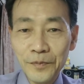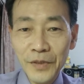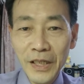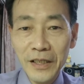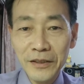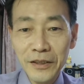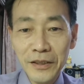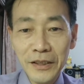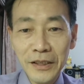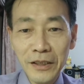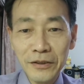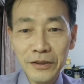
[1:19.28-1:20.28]
太阳社的
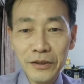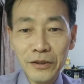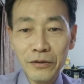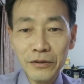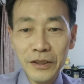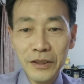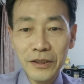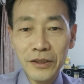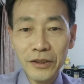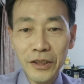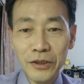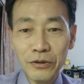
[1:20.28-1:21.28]
导师冬季世
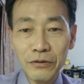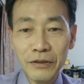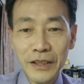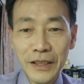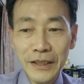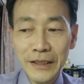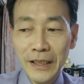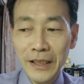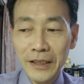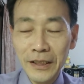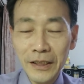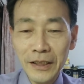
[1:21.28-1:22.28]
界巡回演讲，
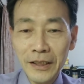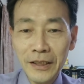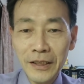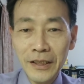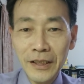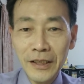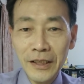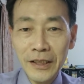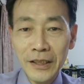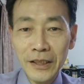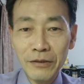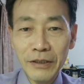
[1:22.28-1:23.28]

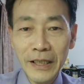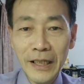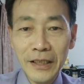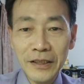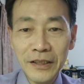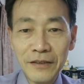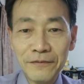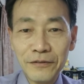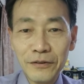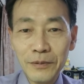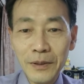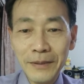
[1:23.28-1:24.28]
因为爱，幸
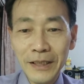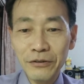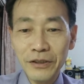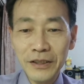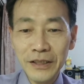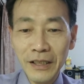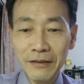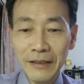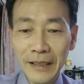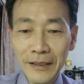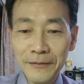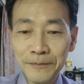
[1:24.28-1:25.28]
福美满随之到
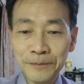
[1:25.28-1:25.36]
来，